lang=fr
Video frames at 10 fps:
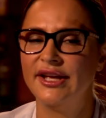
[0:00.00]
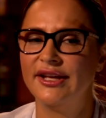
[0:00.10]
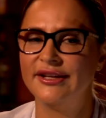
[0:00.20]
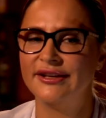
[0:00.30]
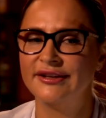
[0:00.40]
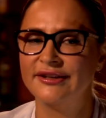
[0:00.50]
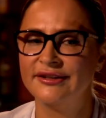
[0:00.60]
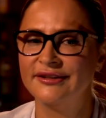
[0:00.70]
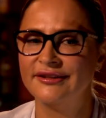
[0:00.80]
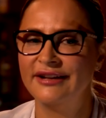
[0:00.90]
Et
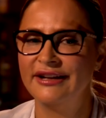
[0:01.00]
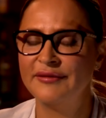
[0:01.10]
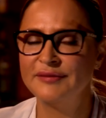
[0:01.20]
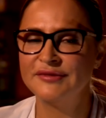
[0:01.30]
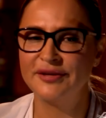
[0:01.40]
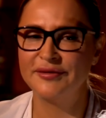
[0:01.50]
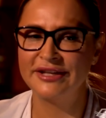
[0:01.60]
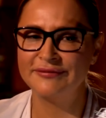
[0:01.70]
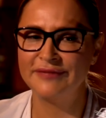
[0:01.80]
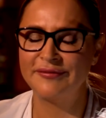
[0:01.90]
la même
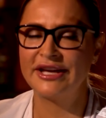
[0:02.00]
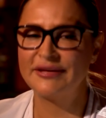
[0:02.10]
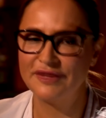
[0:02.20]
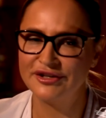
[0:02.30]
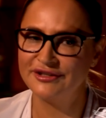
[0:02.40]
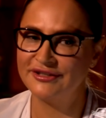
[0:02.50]
semaine, ma mère est morte.